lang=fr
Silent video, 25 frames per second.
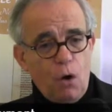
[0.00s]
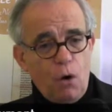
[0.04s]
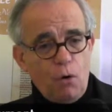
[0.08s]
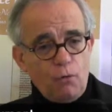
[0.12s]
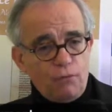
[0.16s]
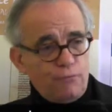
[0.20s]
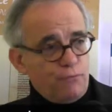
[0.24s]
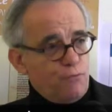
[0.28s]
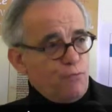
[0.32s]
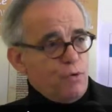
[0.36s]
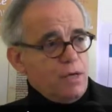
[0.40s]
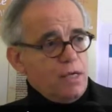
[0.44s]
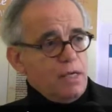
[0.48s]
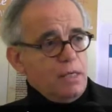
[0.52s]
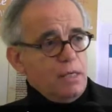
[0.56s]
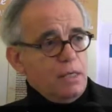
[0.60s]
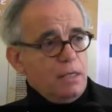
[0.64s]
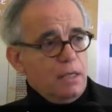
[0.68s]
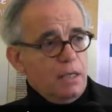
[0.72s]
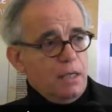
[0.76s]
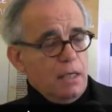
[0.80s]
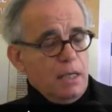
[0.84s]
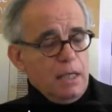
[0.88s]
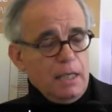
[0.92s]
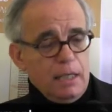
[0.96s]
enfoui
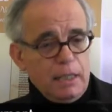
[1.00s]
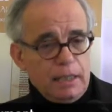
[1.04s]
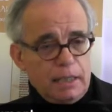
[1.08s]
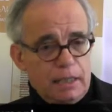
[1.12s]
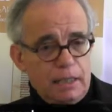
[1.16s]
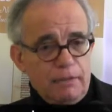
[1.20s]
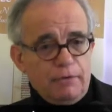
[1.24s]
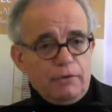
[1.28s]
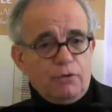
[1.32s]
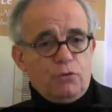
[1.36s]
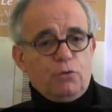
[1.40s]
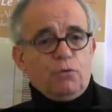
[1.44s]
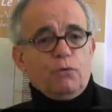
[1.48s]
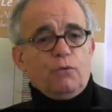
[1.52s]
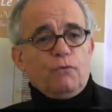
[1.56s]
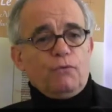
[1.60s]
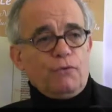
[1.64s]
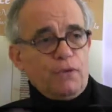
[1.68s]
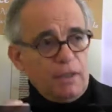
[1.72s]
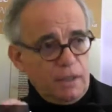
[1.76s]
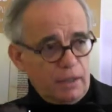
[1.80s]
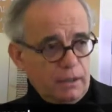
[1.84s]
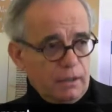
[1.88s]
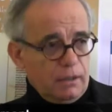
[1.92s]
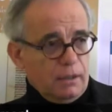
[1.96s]
qui
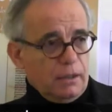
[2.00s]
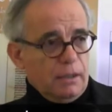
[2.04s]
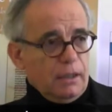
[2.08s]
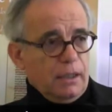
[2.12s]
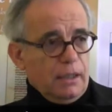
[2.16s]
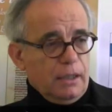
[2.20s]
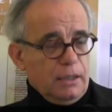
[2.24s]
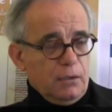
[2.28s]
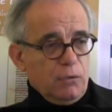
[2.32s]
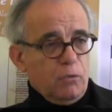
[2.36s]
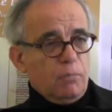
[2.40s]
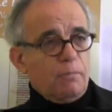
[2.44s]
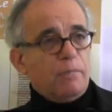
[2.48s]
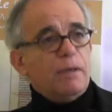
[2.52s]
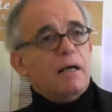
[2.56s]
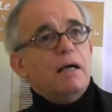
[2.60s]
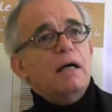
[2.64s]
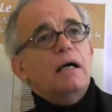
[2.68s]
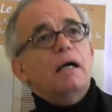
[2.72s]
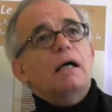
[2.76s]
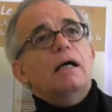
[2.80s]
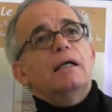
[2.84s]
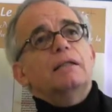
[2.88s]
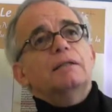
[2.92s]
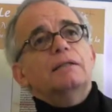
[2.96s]
survient et non
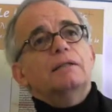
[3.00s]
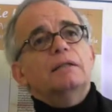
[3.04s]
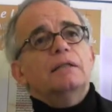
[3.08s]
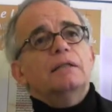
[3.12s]
pas un